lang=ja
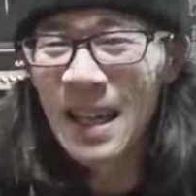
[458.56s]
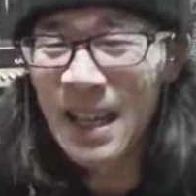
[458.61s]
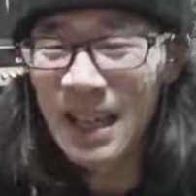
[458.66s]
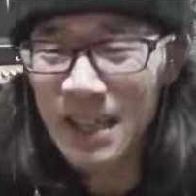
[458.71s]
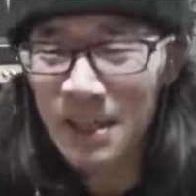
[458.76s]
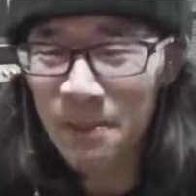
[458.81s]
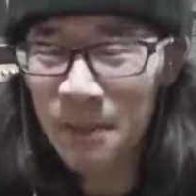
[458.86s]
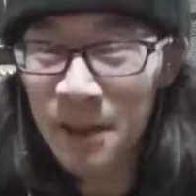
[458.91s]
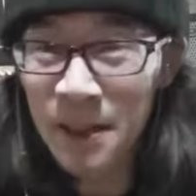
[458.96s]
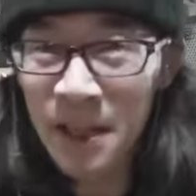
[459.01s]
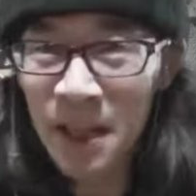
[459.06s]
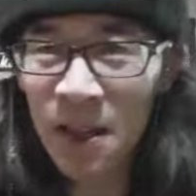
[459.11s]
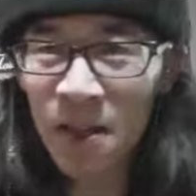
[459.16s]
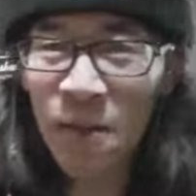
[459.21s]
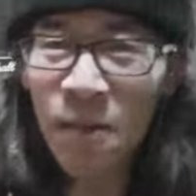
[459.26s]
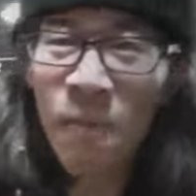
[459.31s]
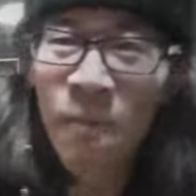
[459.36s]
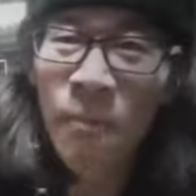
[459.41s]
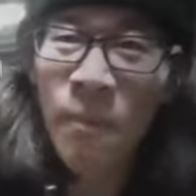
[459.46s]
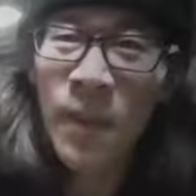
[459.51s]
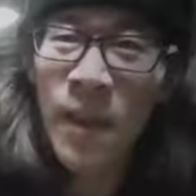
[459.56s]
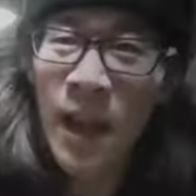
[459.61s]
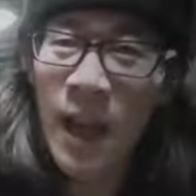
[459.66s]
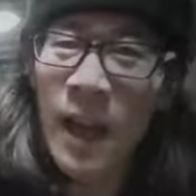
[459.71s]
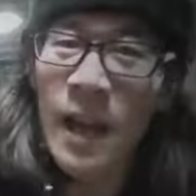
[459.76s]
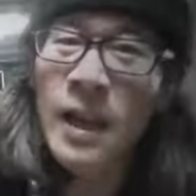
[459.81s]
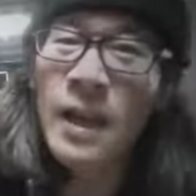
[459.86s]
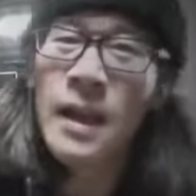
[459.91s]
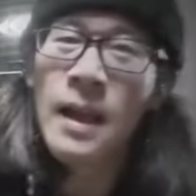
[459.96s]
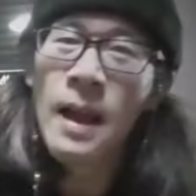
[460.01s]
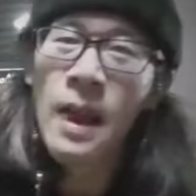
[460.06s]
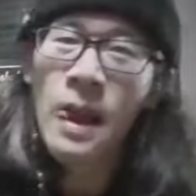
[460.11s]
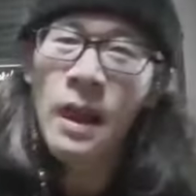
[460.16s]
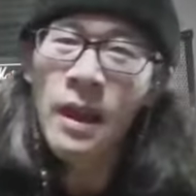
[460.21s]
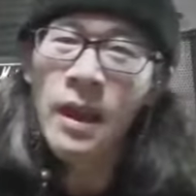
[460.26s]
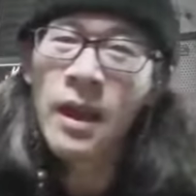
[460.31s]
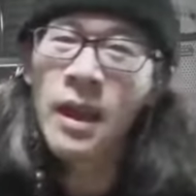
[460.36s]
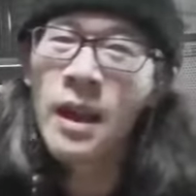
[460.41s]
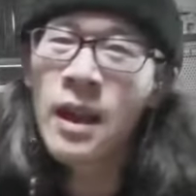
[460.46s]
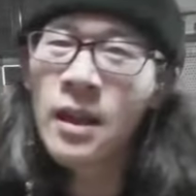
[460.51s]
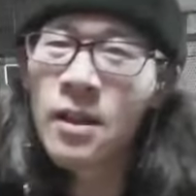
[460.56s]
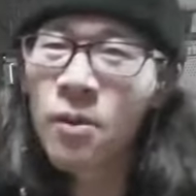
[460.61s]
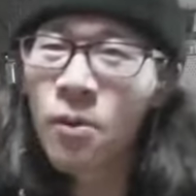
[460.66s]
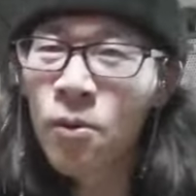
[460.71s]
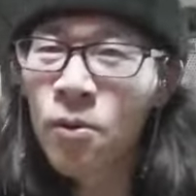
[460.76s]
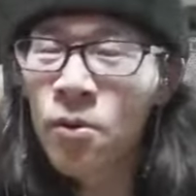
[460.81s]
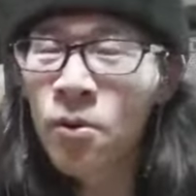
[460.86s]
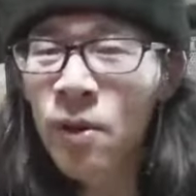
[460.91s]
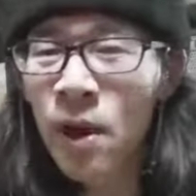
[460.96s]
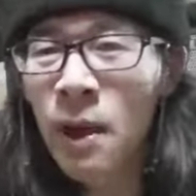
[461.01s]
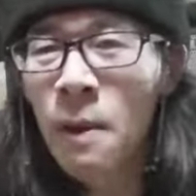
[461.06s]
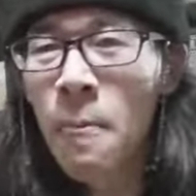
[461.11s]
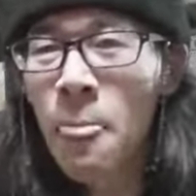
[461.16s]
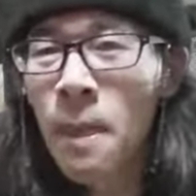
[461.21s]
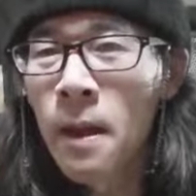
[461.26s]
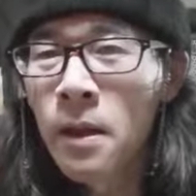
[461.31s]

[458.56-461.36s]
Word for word: 気がしますけど。はい。えー、ということで。